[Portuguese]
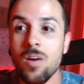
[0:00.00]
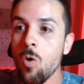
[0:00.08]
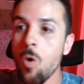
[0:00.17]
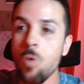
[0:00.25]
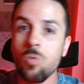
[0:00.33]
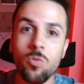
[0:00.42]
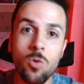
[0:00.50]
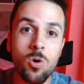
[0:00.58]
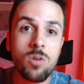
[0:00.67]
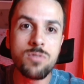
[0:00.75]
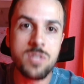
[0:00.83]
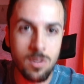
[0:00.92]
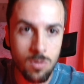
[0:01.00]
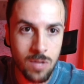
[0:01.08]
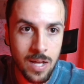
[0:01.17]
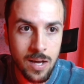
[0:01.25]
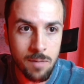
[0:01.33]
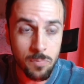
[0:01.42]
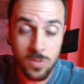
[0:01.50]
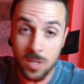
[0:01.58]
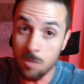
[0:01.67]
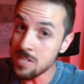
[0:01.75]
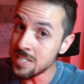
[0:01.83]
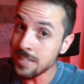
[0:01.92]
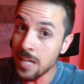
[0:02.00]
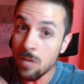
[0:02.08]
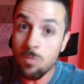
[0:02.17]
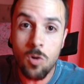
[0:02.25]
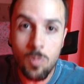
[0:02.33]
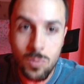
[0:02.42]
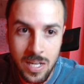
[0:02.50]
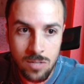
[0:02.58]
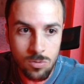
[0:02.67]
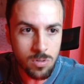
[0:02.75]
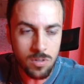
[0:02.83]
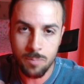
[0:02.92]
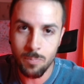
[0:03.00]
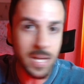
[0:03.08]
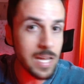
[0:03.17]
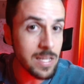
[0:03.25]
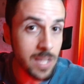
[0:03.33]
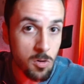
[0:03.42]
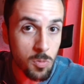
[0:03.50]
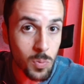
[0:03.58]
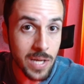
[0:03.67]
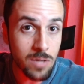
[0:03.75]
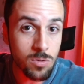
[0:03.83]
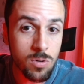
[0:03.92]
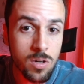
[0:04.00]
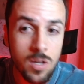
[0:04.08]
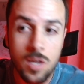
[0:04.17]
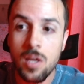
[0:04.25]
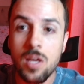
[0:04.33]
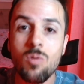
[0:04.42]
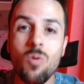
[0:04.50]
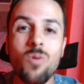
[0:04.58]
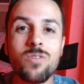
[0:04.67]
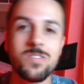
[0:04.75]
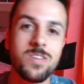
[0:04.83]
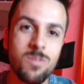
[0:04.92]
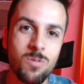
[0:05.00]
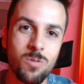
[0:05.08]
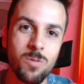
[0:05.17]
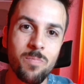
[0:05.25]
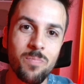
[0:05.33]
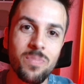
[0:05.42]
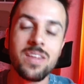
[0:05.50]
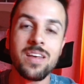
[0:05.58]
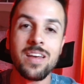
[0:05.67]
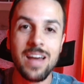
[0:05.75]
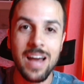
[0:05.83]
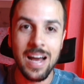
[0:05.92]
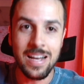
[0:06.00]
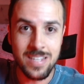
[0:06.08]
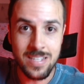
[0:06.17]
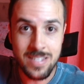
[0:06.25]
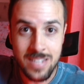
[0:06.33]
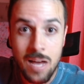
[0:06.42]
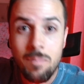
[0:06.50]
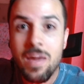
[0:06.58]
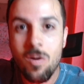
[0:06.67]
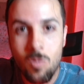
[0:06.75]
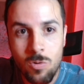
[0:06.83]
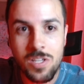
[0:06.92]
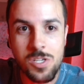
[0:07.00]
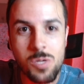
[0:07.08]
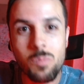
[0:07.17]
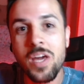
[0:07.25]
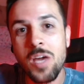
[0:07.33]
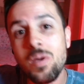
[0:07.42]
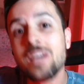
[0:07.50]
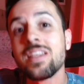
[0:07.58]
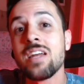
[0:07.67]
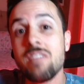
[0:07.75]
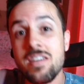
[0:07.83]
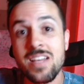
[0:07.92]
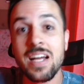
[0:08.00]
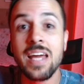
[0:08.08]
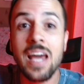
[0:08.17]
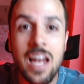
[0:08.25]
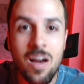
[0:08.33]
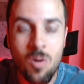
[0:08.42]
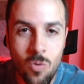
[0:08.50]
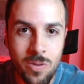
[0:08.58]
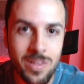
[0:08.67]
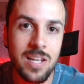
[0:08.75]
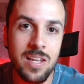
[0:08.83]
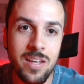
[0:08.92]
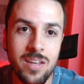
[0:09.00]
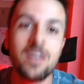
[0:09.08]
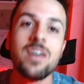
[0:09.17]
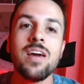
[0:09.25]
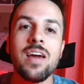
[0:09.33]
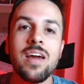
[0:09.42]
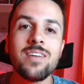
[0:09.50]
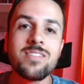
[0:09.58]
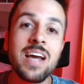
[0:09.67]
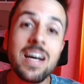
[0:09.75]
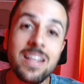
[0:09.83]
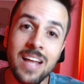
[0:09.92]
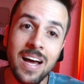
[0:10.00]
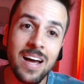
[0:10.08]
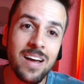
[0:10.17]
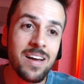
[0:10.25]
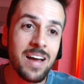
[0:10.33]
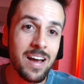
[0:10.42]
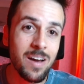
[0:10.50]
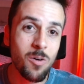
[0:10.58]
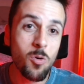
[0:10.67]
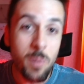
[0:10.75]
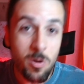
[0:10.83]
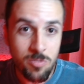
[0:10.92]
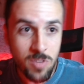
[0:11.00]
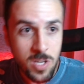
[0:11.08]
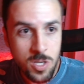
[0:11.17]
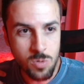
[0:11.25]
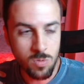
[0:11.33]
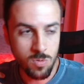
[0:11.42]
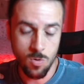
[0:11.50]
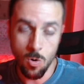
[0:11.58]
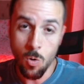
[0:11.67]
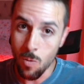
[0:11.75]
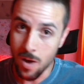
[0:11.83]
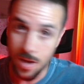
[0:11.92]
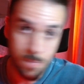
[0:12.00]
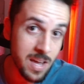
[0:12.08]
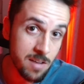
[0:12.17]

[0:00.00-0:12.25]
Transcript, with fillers: Com um novo celular, talvez até num computador, para quem tem computador, eu consigo acessar minha conta de e-mail e através daquela conta ali resgatar o meu vídeo ou a minha